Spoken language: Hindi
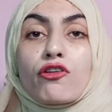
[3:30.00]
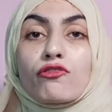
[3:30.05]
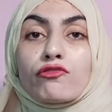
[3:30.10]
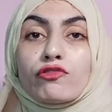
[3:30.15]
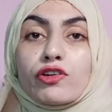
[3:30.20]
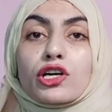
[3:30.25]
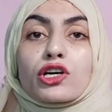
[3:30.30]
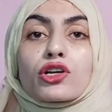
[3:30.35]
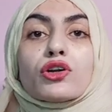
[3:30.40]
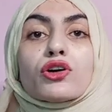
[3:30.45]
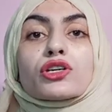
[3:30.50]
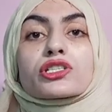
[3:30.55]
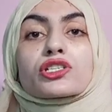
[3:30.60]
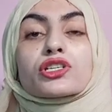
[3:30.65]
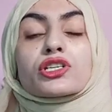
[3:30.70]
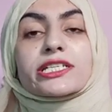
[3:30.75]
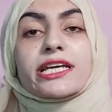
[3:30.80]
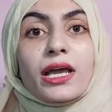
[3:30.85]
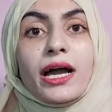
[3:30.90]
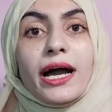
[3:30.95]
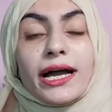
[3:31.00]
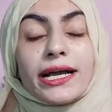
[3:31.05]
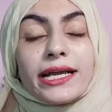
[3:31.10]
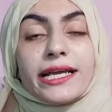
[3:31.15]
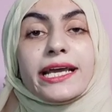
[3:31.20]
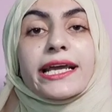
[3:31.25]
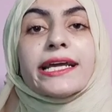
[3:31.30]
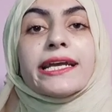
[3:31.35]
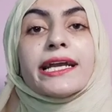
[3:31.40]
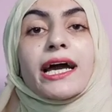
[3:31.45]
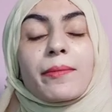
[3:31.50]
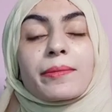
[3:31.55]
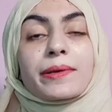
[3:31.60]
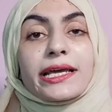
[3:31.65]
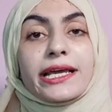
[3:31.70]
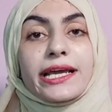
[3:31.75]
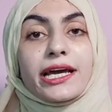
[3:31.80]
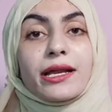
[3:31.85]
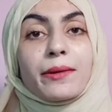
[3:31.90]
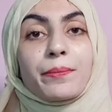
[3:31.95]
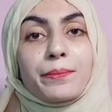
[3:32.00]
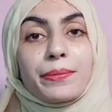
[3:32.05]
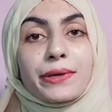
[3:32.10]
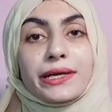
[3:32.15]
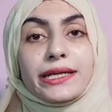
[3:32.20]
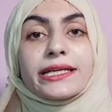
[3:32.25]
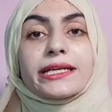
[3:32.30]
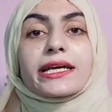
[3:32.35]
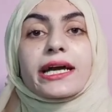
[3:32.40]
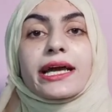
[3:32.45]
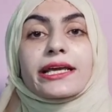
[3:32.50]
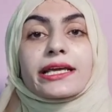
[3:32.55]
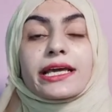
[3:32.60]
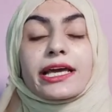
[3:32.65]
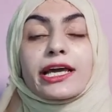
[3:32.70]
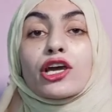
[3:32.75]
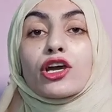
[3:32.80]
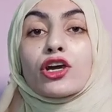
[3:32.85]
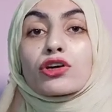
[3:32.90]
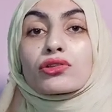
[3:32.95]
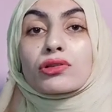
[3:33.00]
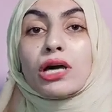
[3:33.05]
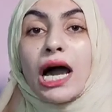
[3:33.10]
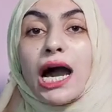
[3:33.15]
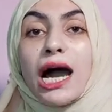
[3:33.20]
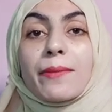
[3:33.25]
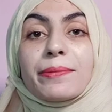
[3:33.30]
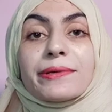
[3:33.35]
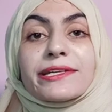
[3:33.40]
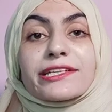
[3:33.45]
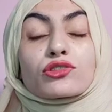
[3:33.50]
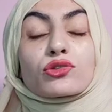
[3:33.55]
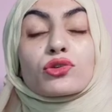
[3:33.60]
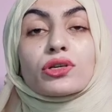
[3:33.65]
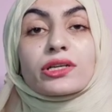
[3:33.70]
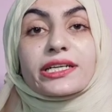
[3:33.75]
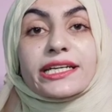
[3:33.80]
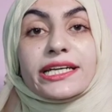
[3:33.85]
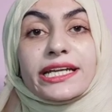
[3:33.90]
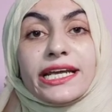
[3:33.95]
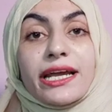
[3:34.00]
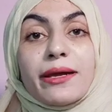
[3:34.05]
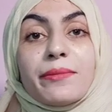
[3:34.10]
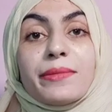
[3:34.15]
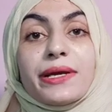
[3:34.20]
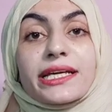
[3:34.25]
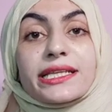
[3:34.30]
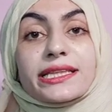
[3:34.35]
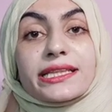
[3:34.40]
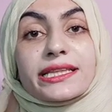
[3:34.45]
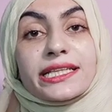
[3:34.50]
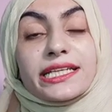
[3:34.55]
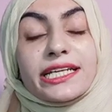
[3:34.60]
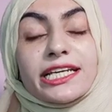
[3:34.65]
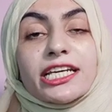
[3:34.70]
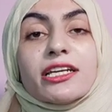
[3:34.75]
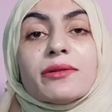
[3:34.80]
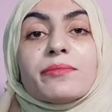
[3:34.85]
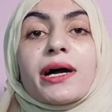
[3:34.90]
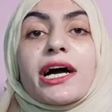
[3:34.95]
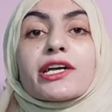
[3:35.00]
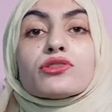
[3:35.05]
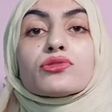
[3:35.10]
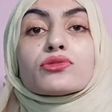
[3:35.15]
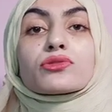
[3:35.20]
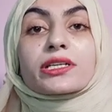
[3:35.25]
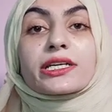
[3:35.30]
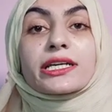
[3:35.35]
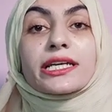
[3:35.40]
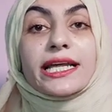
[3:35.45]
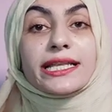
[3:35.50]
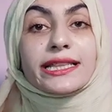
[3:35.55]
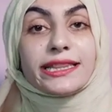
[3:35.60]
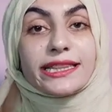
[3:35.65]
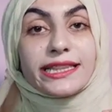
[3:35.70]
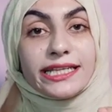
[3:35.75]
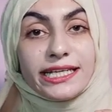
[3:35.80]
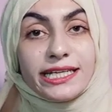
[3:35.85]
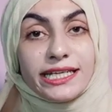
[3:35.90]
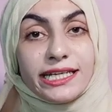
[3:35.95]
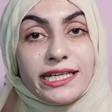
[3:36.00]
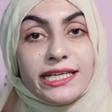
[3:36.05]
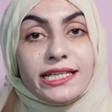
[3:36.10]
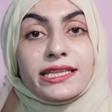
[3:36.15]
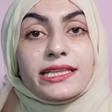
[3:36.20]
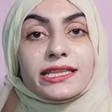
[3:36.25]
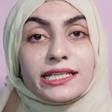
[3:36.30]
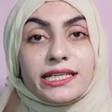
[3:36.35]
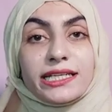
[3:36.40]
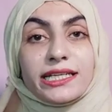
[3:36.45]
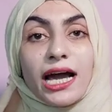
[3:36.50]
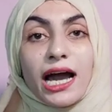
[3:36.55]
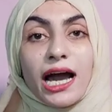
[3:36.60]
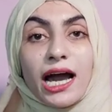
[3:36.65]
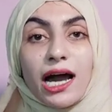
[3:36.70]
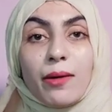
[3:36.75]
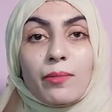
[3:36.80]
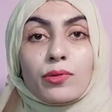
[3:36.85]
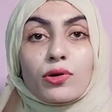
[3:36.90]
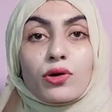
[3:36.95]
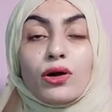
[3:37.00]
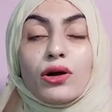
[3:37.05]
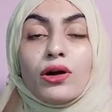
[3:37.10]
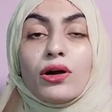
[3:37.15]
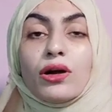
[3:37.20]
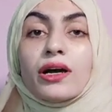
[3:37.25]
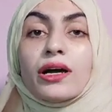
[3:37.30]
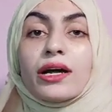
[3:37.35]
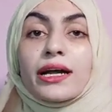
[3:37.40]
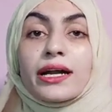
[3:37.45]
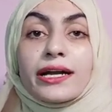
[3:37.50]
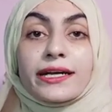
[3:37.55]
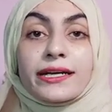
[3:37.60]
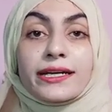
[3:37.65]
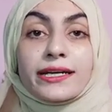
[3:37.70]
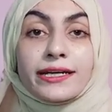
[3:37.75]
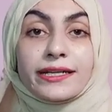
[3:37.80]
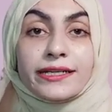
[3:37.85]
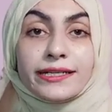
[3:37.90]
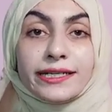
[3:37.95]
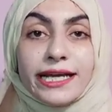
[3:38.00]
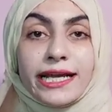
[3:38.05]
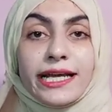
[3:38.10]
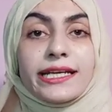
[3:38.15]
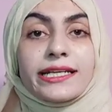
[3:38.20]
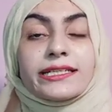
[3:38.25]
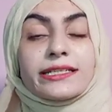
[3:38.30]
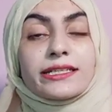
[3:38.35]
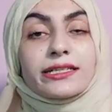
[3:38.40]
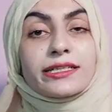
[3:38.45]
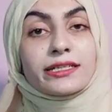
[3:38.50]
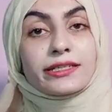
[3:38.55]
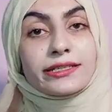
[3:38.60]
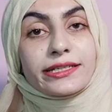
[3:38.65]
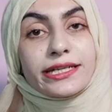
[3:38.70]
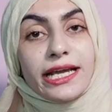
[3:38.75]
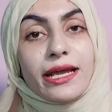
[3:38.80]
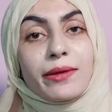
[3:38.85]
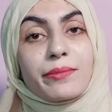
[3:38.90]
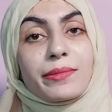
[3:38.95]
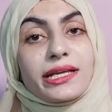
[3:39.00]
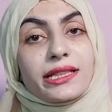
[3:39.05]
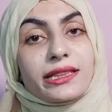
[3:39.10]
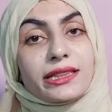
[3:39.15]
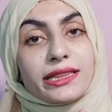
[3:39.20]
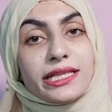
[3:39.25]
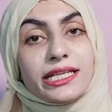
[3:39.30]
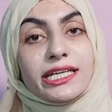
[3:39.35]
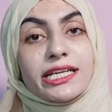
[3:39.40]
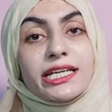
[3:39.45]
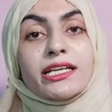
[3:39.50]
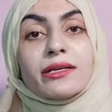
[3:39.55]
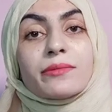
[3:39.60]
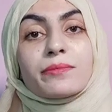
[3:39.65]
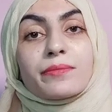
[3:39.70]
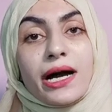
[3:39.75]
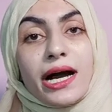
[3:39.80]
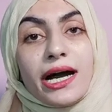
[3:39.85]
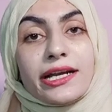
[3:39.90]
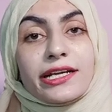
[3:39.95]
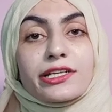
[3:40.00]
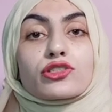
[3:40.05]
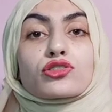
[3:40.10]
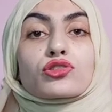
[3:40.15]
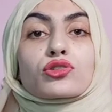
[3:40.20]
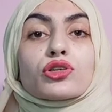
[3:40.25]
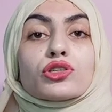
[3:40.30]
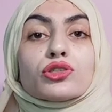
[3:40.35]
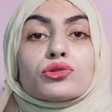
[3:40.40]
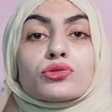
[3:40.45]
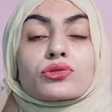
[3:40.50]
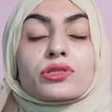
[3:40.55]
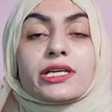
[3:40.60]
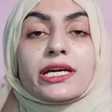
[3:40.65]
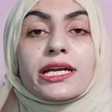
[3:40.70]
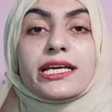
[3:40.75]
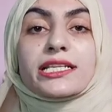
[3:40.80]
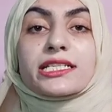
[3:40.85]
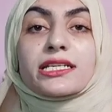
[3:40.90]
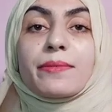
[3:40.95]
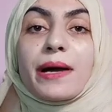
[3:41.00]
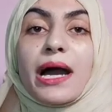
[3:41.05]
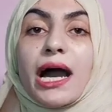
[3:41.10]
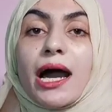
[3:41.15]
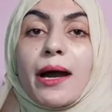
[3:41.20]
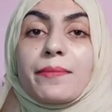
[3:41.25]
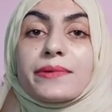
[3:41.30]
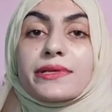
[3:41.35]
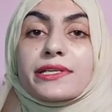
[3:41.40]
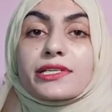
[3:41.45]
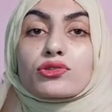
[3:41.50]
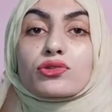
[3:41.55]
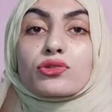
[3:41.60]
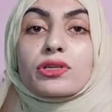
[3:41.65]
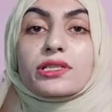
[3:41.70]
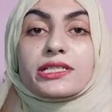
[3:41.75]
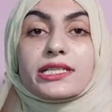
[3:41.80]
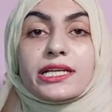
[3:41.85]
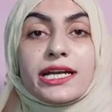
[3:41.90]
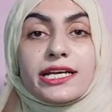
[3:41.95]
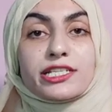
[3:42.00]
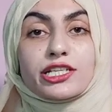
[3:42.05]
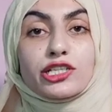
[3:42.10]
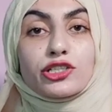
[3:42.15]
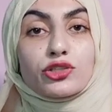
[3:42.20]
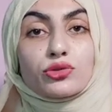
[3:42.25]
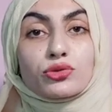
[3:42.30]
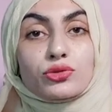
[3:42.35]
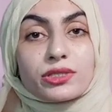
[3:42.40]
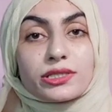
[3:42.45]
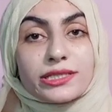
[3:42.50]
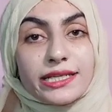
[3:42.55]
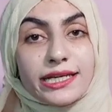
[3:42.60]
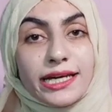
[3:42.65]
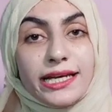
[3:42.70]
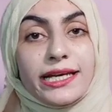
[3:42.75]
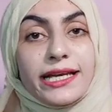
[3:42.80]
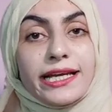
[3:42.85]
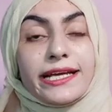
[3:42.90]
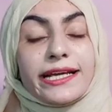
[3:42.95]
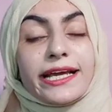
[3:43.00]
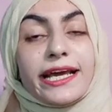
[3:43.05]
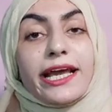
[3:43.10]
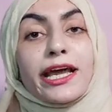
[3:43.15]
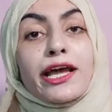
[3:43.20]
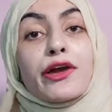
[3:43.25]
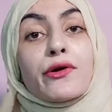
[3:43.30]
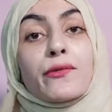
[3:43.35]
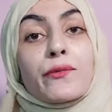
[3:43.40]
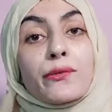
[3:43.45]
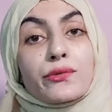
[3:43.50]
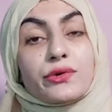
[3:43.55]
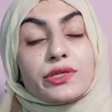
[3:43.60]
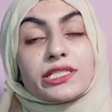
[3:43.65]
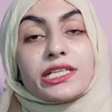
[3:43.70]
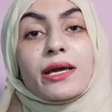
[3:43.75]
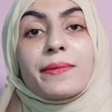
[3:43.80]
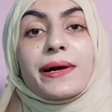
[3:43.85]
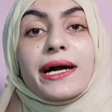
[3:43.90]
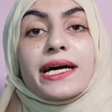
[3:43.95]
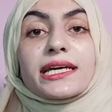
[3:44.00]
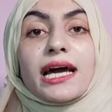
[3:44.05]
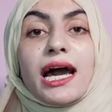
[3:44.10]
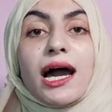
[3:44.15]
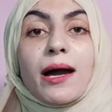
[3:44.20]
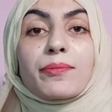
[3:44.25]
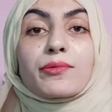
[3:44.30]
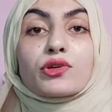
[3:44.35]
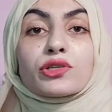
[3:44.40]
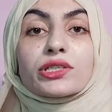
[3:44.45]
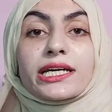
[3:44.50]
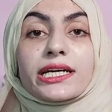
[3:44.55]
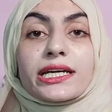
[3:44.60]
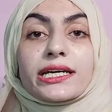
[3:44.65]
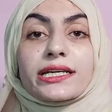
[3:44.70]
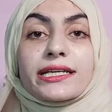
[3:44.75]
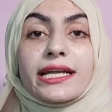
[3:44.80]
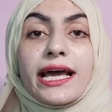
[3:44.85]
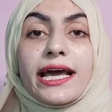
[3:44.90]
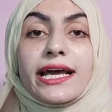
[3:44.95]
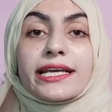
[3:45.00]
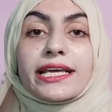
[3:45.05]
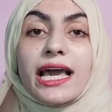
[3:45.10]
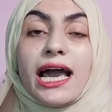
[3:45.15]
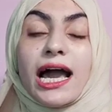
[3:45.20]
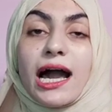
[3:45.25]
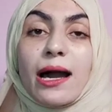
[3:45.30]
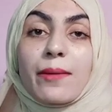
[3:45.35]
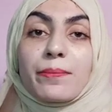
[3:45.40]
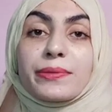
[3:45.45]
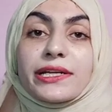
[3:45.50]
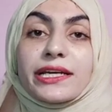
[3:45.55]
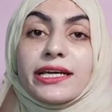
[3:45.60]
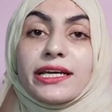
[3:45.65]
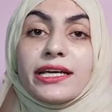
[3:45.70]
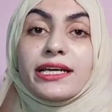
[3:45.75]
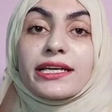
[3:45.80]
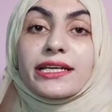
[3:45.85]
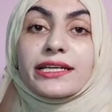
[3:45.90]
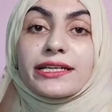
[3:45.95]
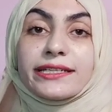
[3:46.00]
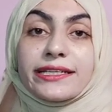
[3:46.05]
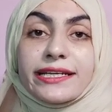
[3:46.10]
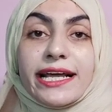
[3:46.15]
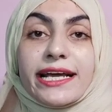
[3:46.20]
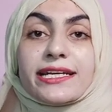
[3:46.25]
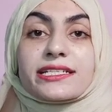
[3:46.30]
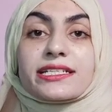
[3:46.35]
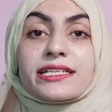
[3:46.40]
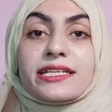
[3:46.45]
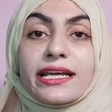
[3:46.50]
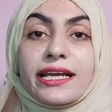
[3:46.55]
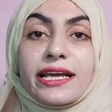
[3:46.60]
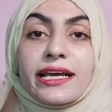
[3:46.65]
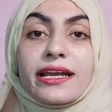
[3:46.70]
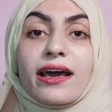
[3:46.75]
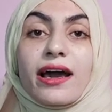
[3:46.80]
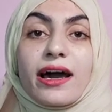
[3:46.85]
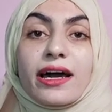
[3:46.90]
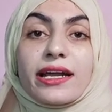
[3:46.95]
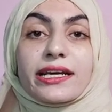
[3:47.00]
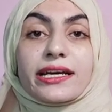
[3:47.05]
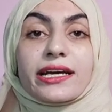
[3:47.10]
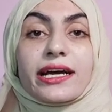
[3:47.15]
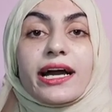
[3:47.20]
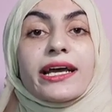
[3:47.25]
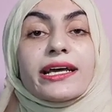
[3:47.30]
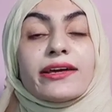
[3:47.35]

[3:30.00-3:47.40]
वो क्लोज हो जाएंगे अगेन आपके हेयर ब्रीक आएंगे तो आपने इसको डे में तीन बार यूज़ करना है तीन दिन आपको डेली डे में तीन बार इसको यूज़ करना है जब आप इसको इस तरह से यूज़ कर लेंगे उसके बाद आपको ये करना है कि आपने नेक्स्ट हेयर आने का